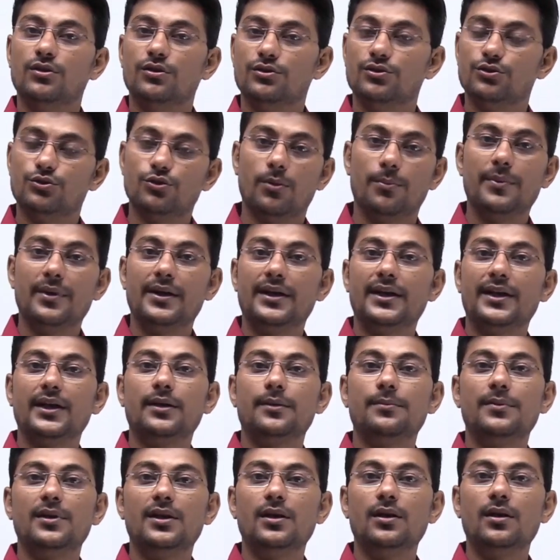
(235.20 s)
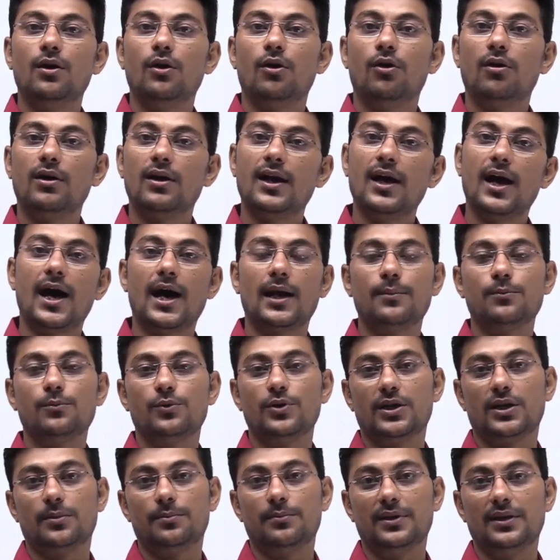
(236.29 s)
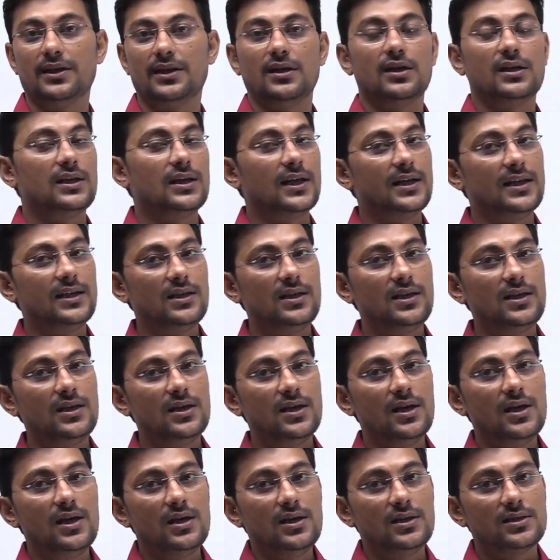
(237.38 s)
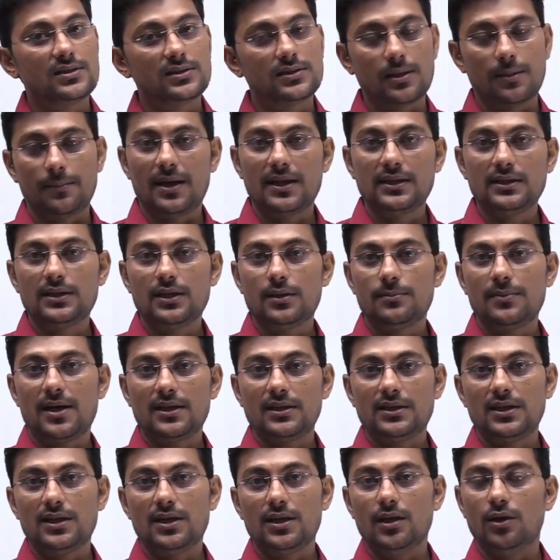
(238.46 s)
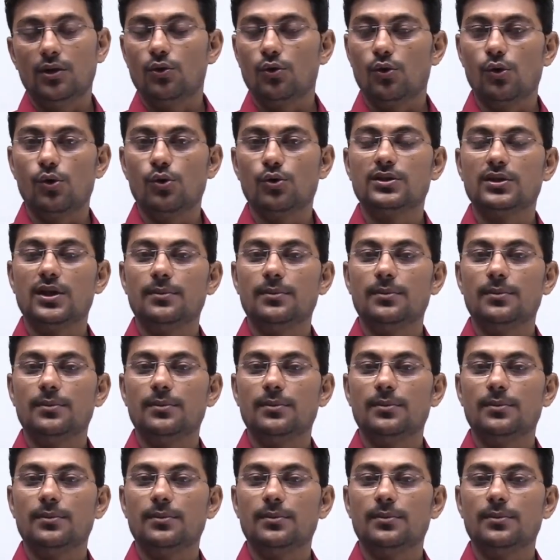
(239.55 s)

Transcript: ज्योमेट्रिक मीन और हार्मोनिक मीन यानी कि समांतर माध्य गुणोत्तर